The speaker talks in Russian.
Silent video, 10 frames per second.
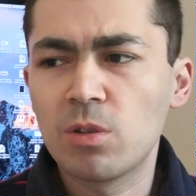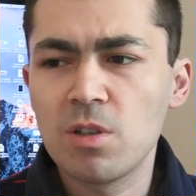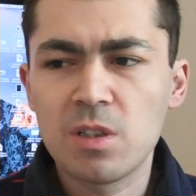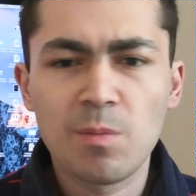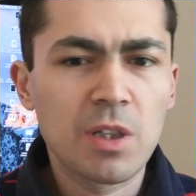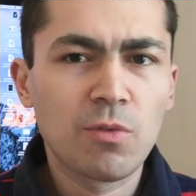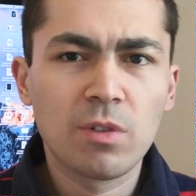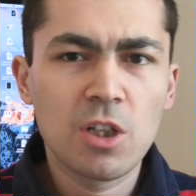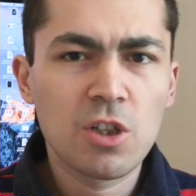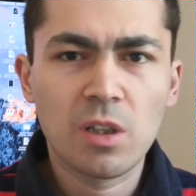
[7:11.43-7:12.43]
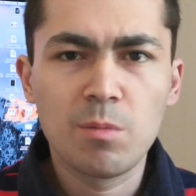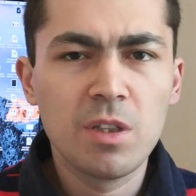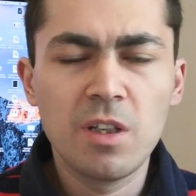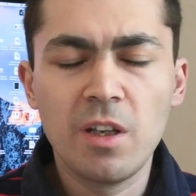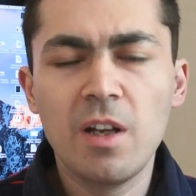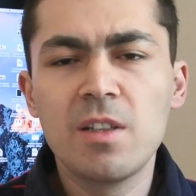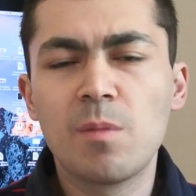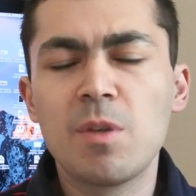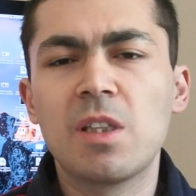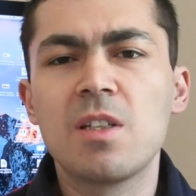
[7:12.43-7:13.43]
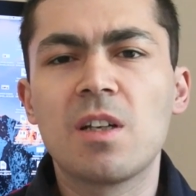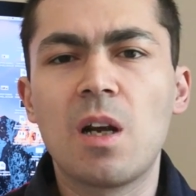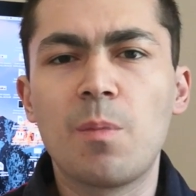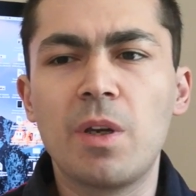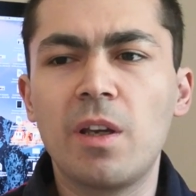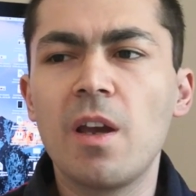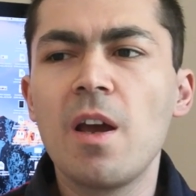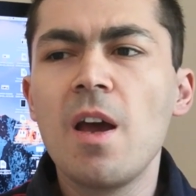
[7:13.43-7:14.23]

То есть смартфон даже там не еле заметные царапинки.